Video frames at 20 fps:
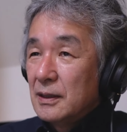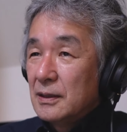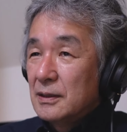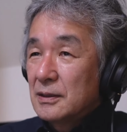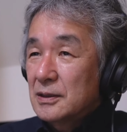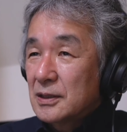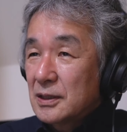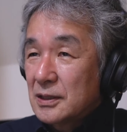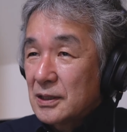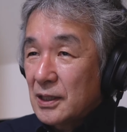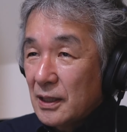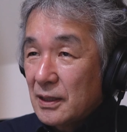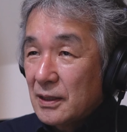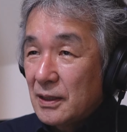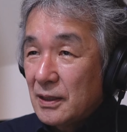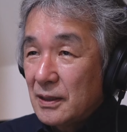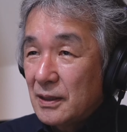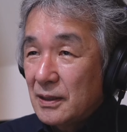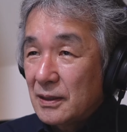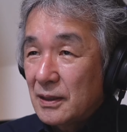
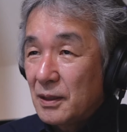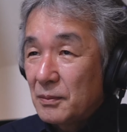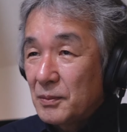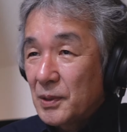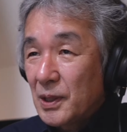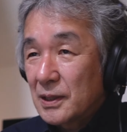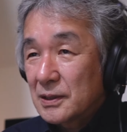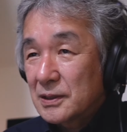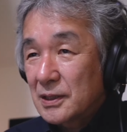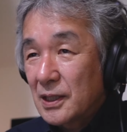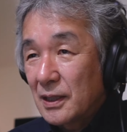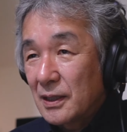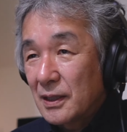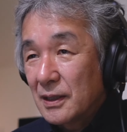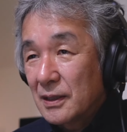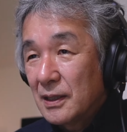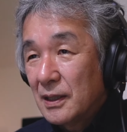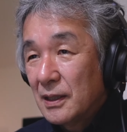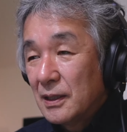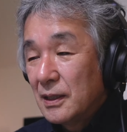さて皆さん今
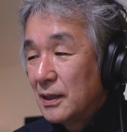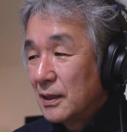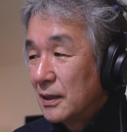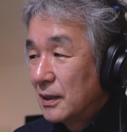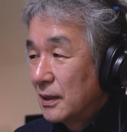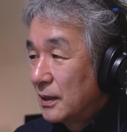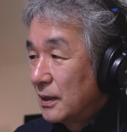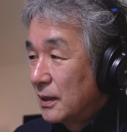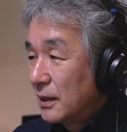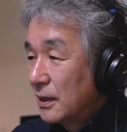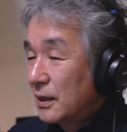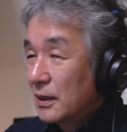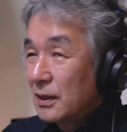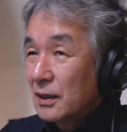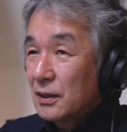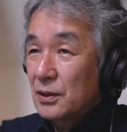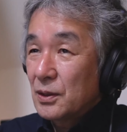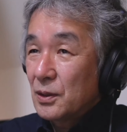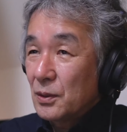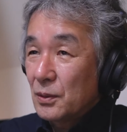
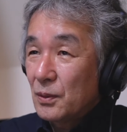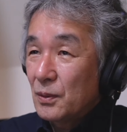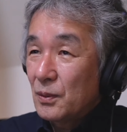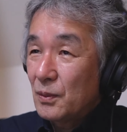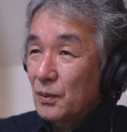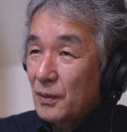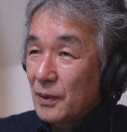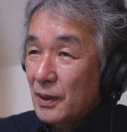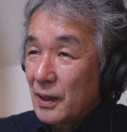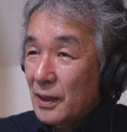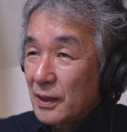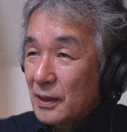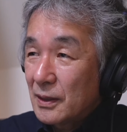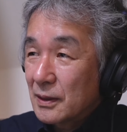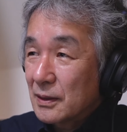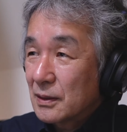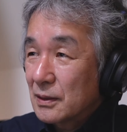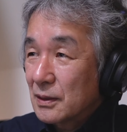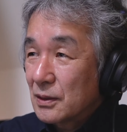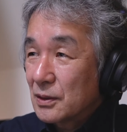日は
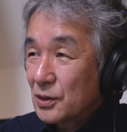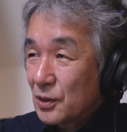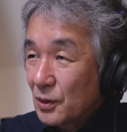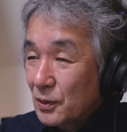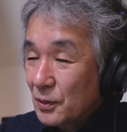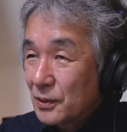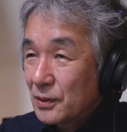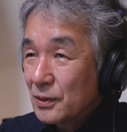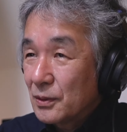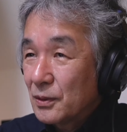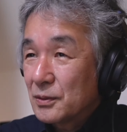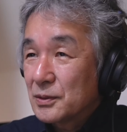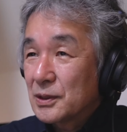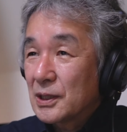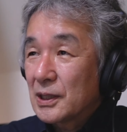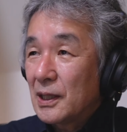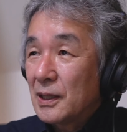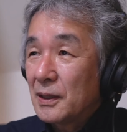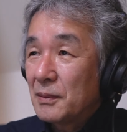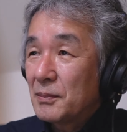ちょっと
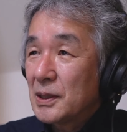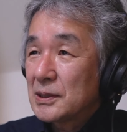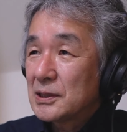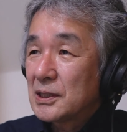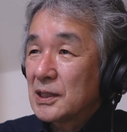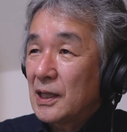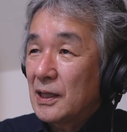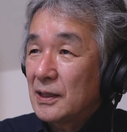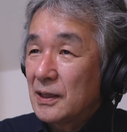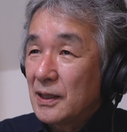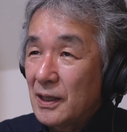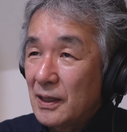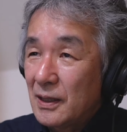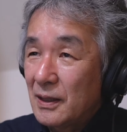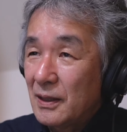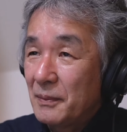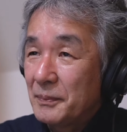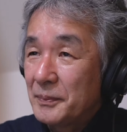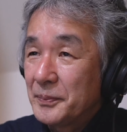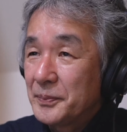疲れました
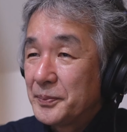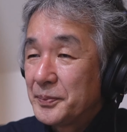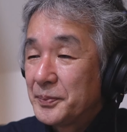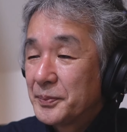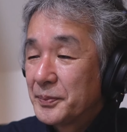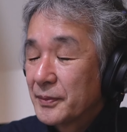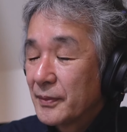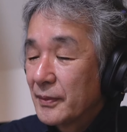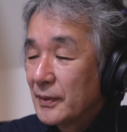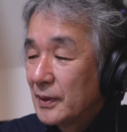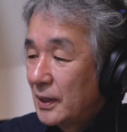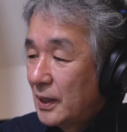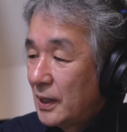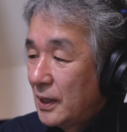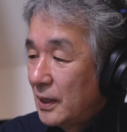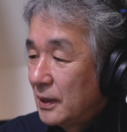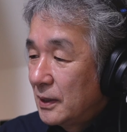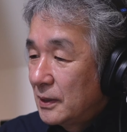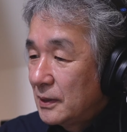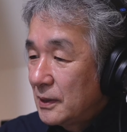ね
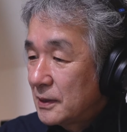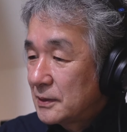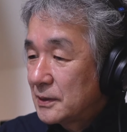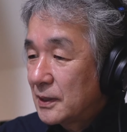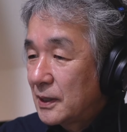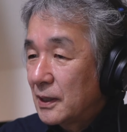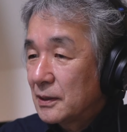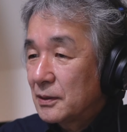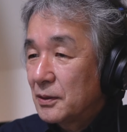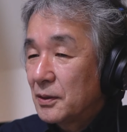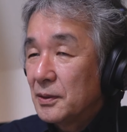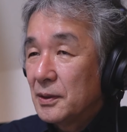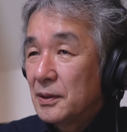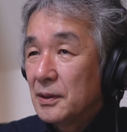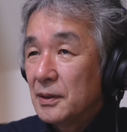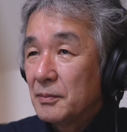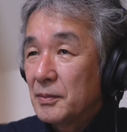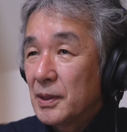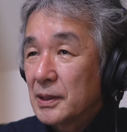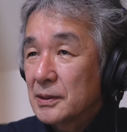なぜかと
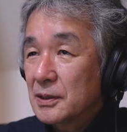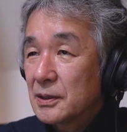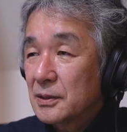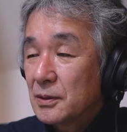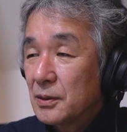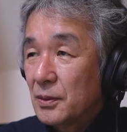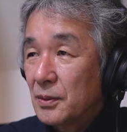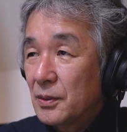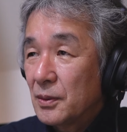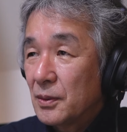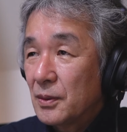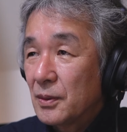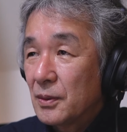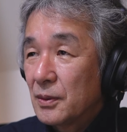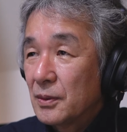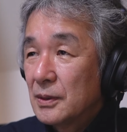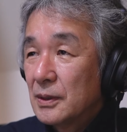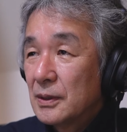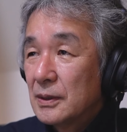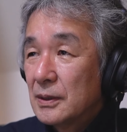言いますと、
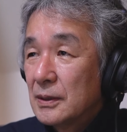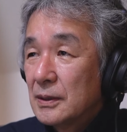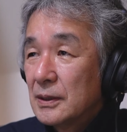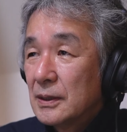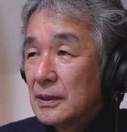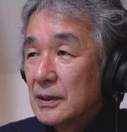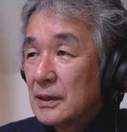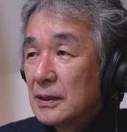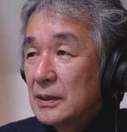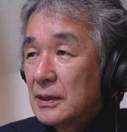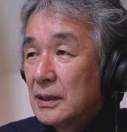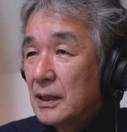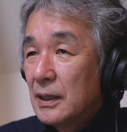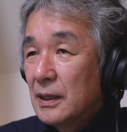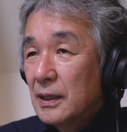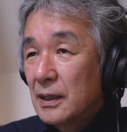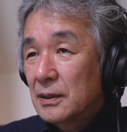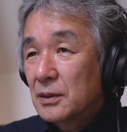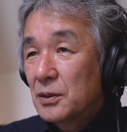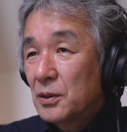
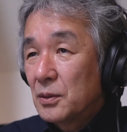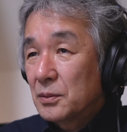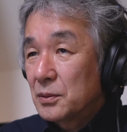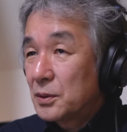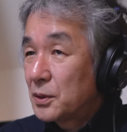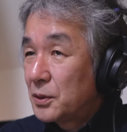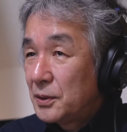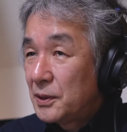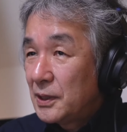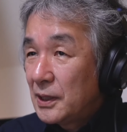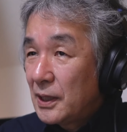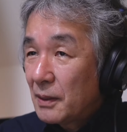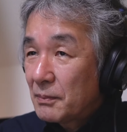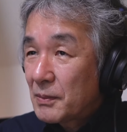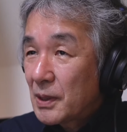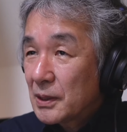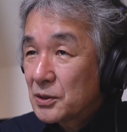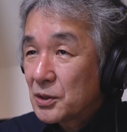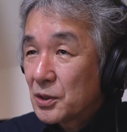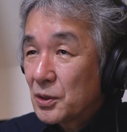えー、今日栗
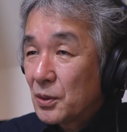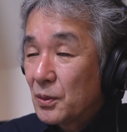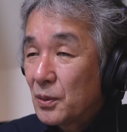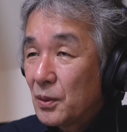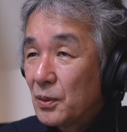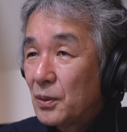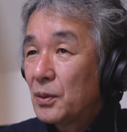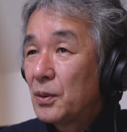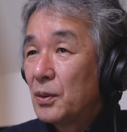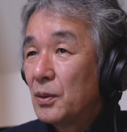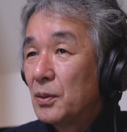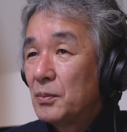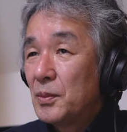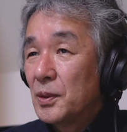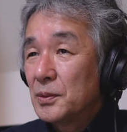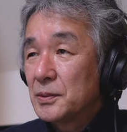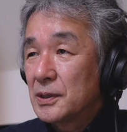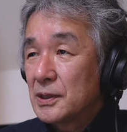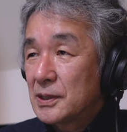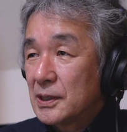山町を訪
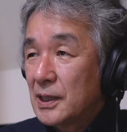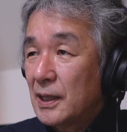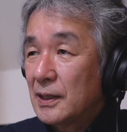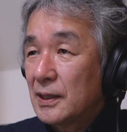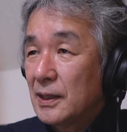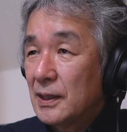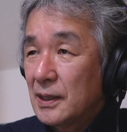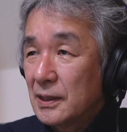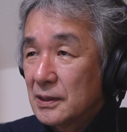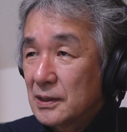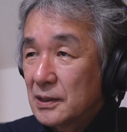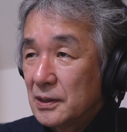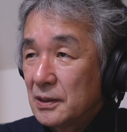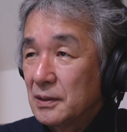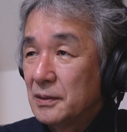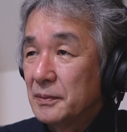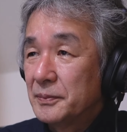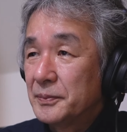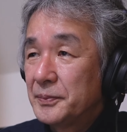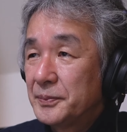問したんです